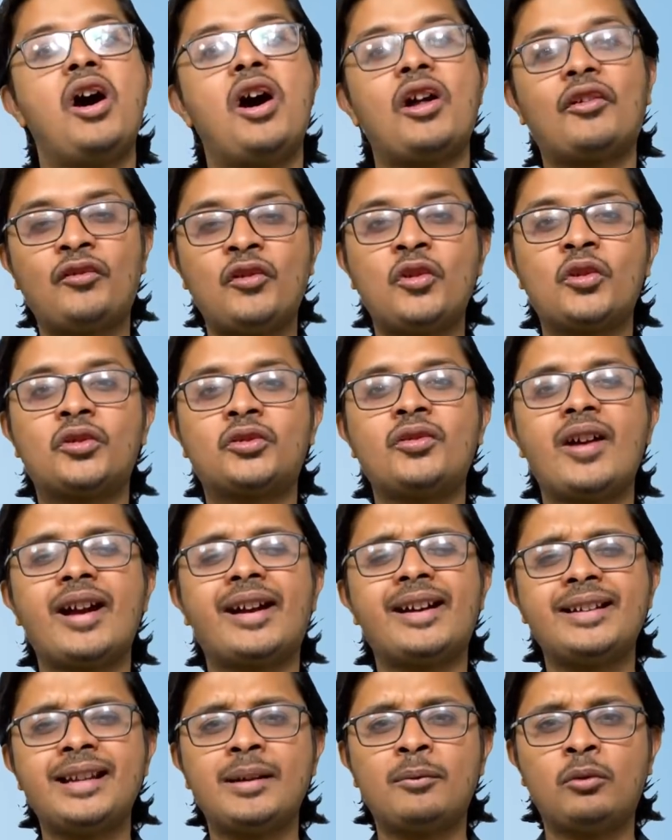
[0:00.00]
और फोक्स
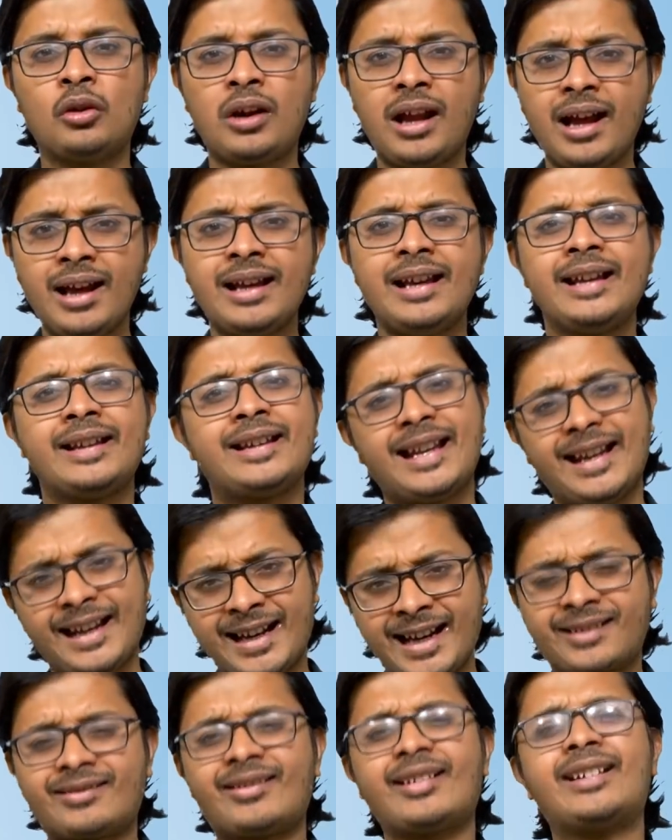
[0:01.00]
वैगन ने बोला कि यार
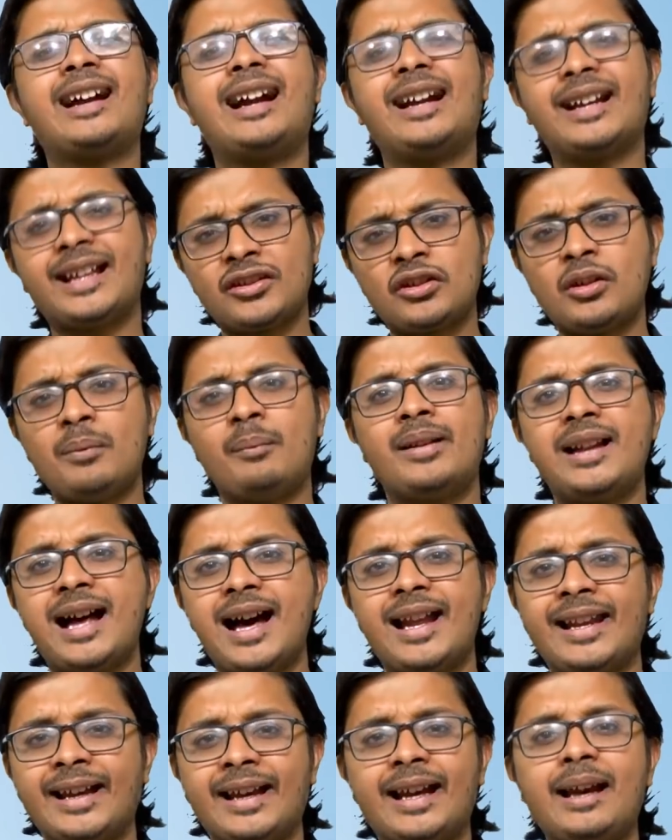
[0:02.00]
इलेक्ट्रिक गाड़ियाँ तो हम
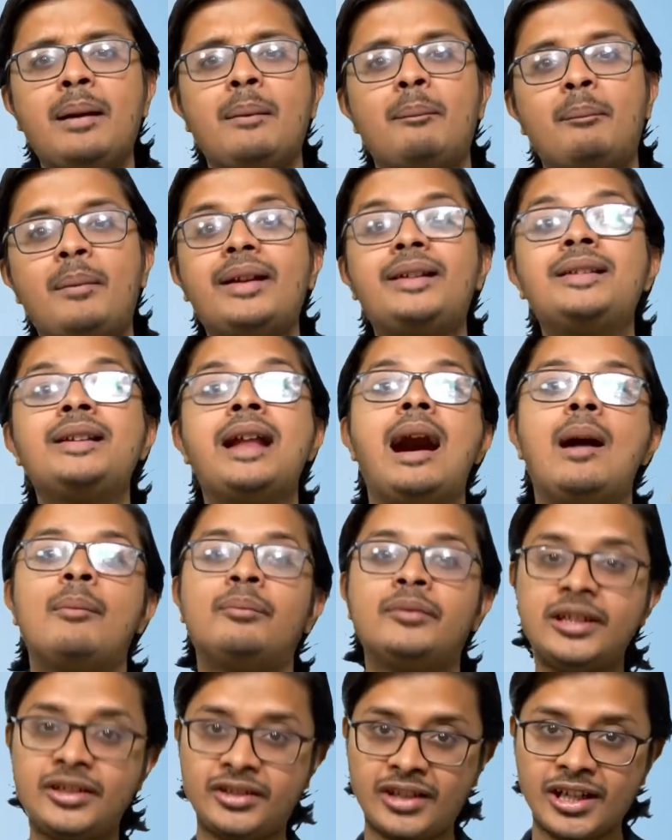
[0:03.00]
बना लेंगे बट नाम
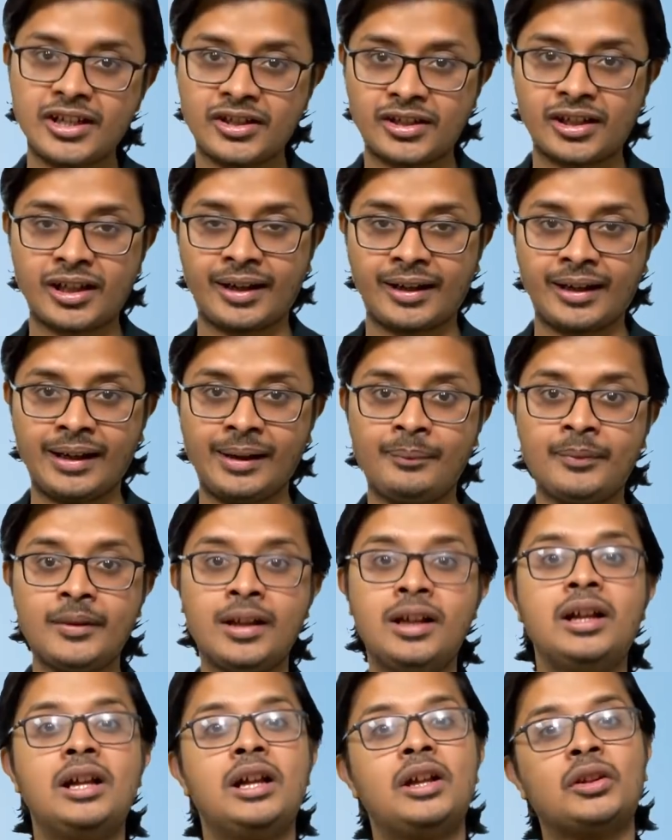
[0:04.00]
नहीं चेंज कर रहे
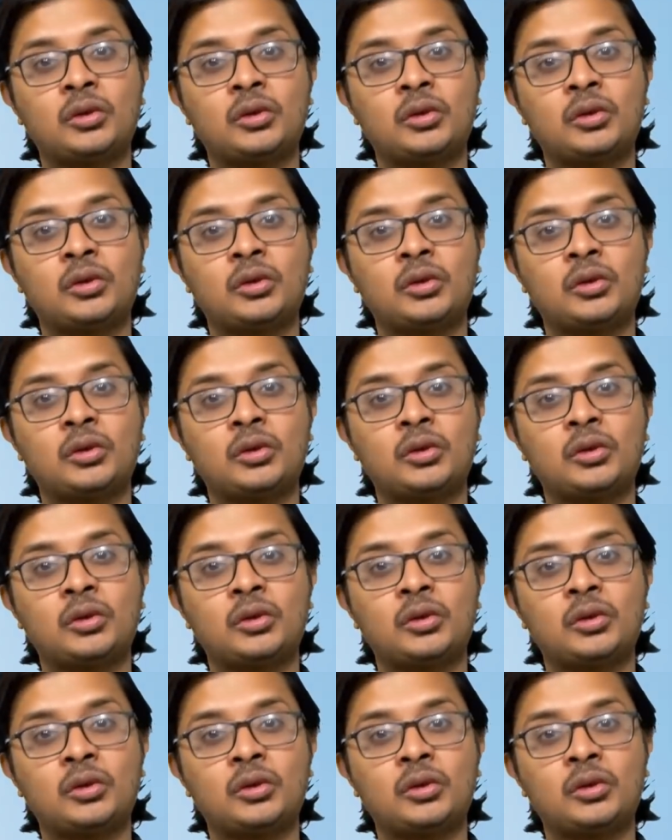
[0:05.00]
हैं